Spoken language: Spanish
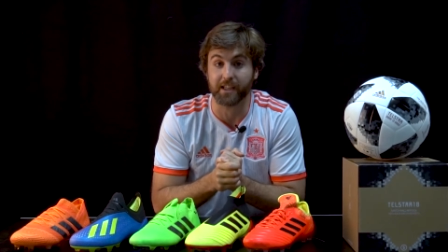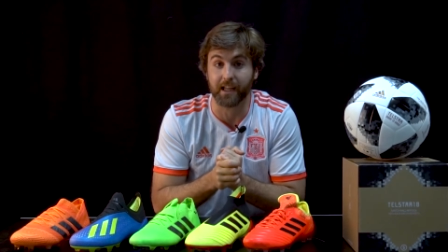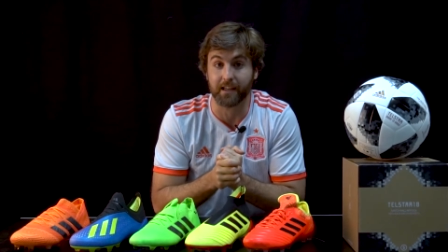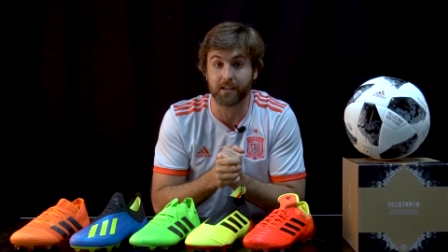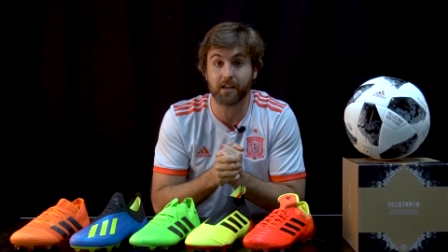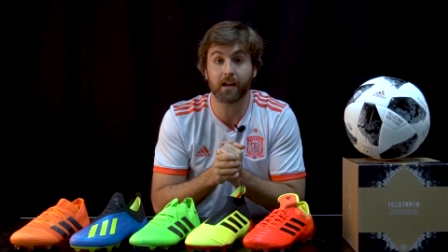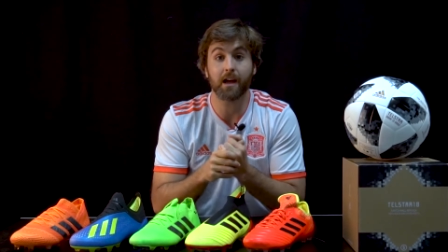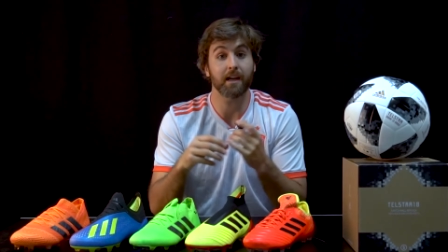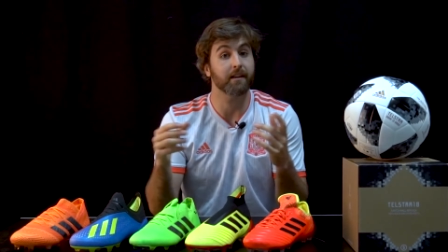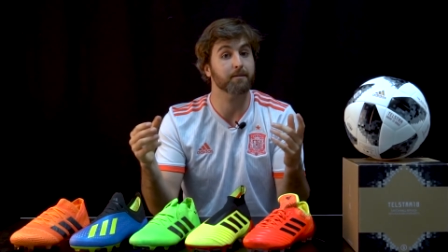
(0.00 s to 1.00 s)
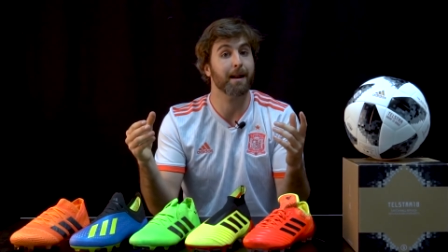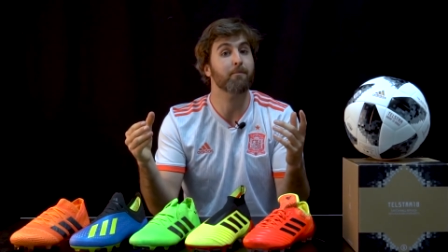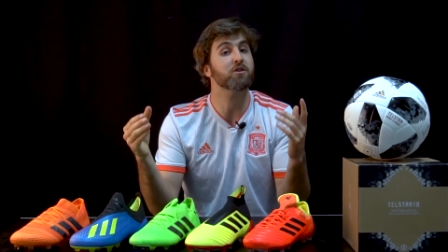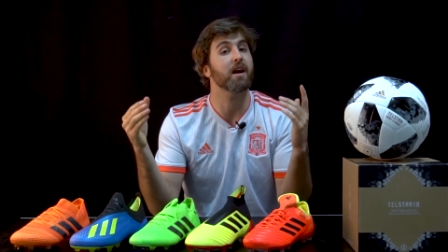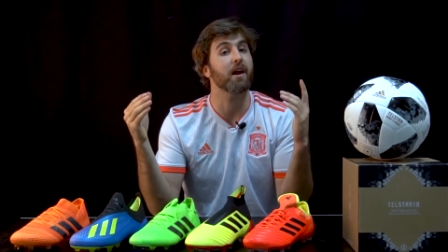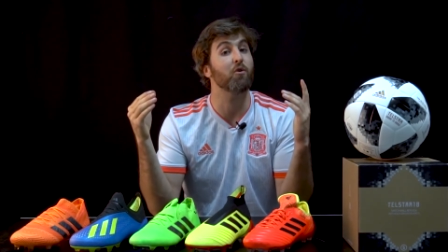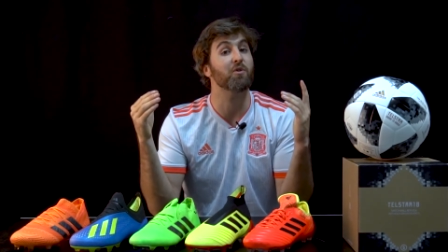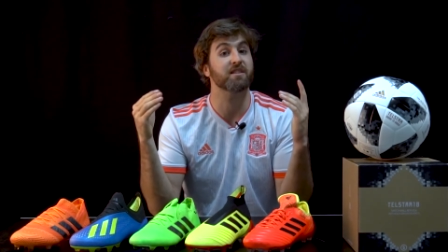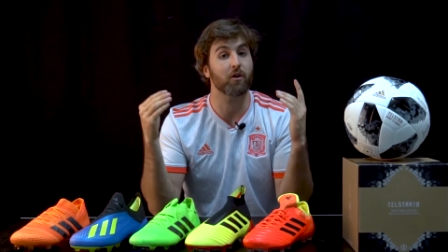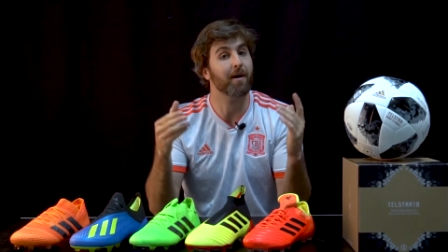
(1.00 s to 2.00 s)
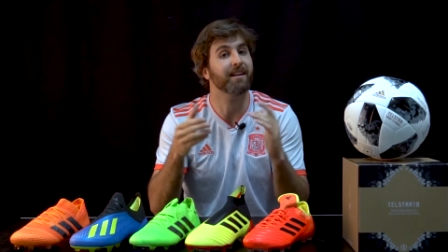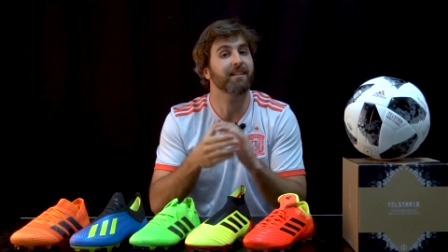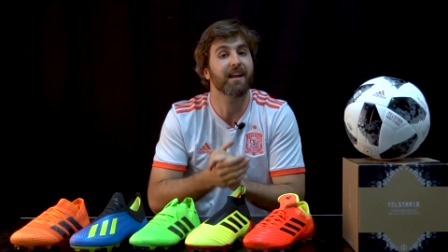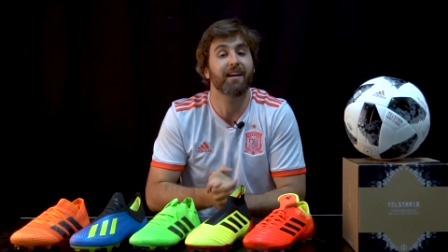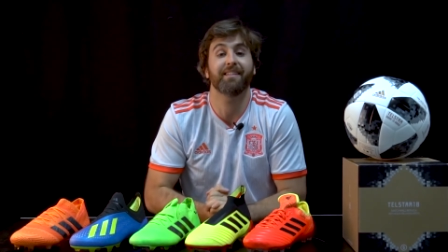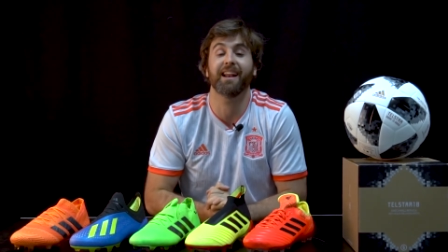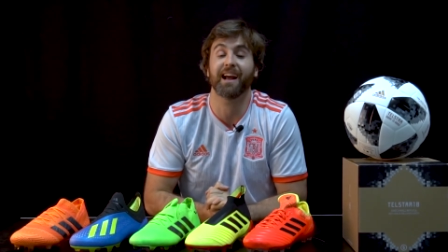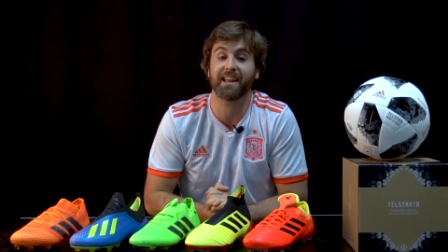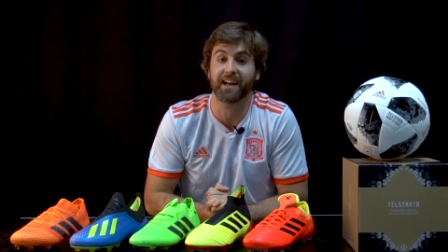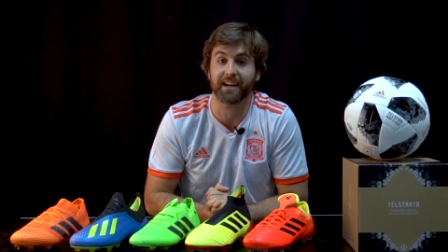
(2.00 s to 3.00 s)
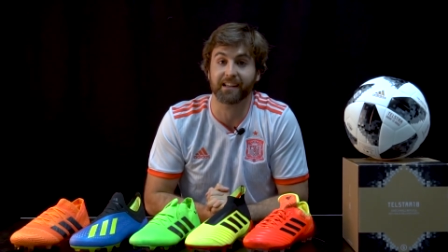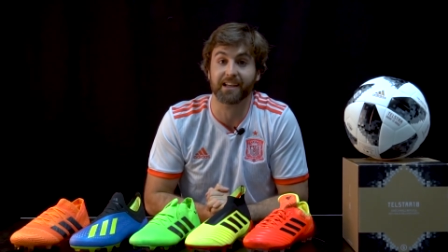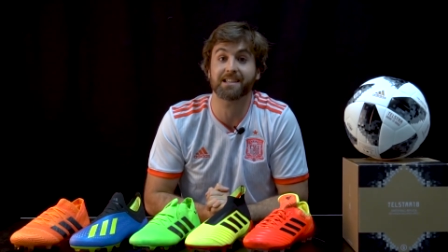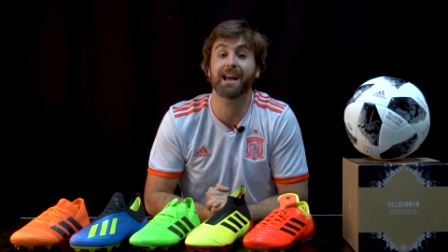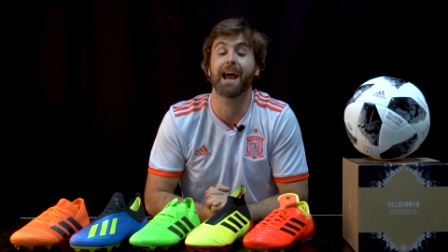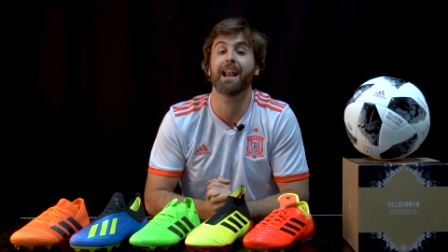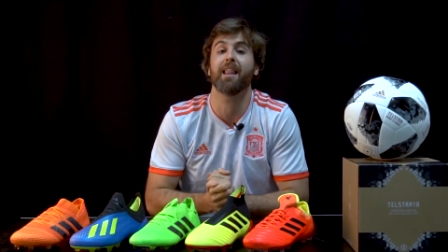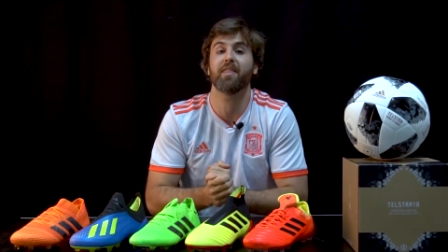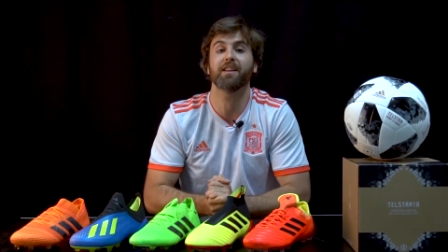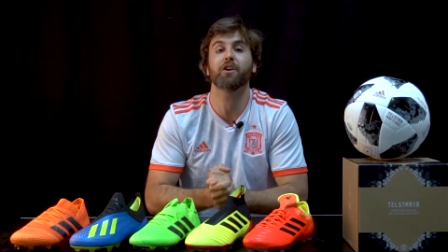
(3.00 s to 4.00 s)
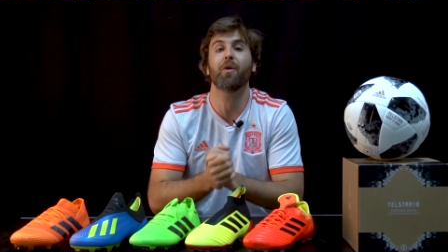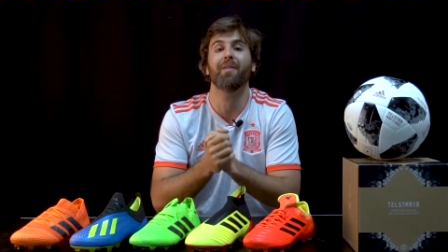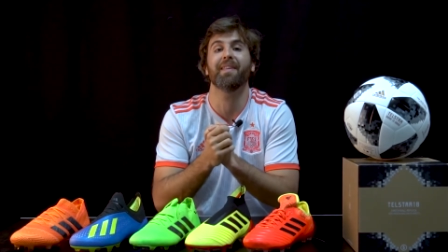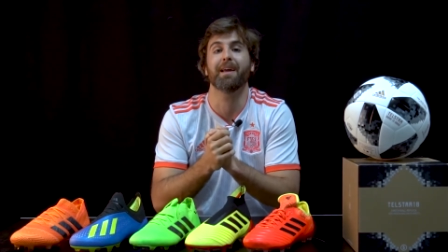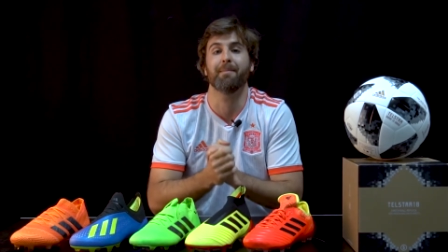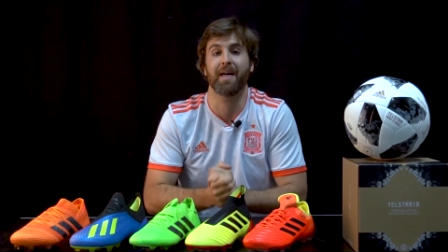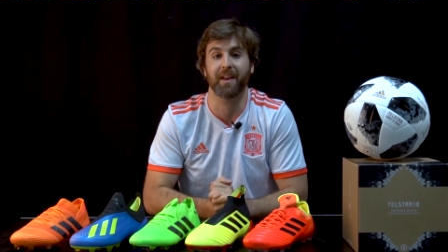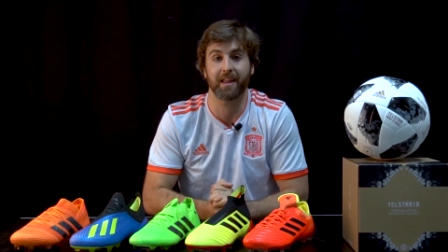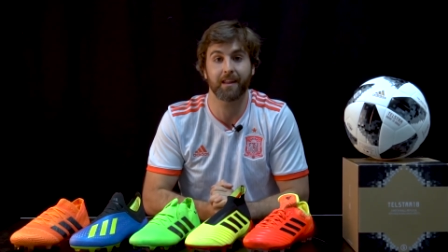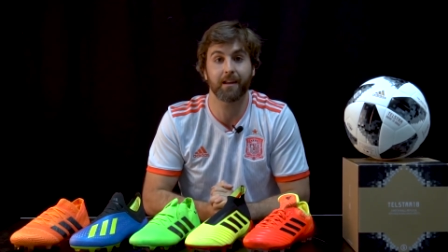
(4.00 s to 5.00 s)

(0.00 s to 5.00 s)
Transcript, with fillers: detalles. Te esperamos en nuestra nueva tienda de la calle Carretas, en el centro de Madrid.